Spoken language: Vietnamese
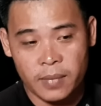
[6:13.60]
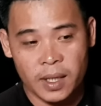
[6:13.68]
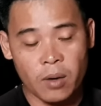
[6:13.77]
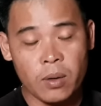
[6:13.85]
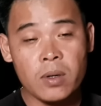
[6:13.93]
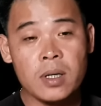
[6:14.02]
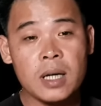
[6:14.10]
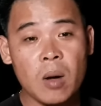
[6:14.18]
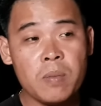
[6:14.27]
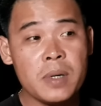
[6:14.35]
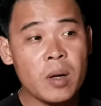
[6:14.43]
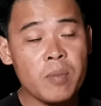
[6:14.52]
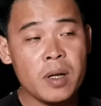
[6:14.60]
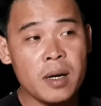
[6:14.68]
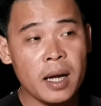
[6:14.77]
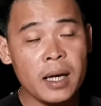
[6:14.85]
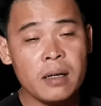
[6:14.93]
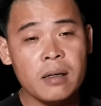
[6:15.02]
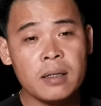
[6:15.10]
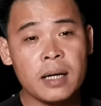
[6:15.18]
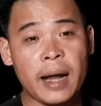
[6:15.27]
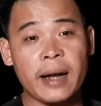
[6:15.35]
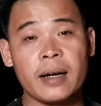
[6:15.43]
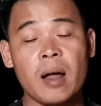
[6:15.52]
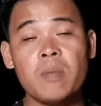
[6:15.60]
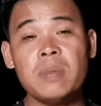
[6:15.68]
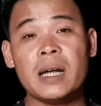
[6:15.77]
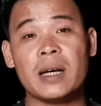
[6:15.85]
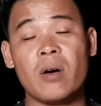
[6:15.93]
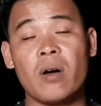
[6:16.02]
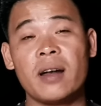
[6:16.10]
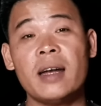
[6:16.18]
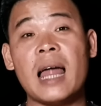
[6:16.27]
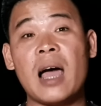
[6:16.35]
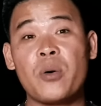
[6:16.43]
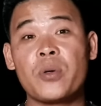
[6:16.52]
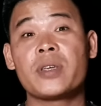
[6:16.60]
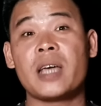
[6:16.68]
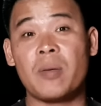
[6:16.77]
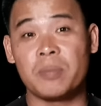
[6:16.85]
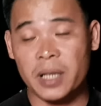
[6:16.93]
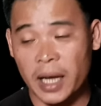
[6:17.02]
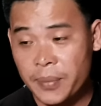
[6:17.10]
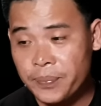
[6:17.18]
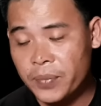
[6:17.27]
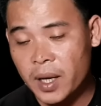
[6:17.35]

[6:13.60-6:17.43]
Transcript: cậu nấu nước nóng này giống như lấy nước khăn nóng này nọ để lau cho chồng vậy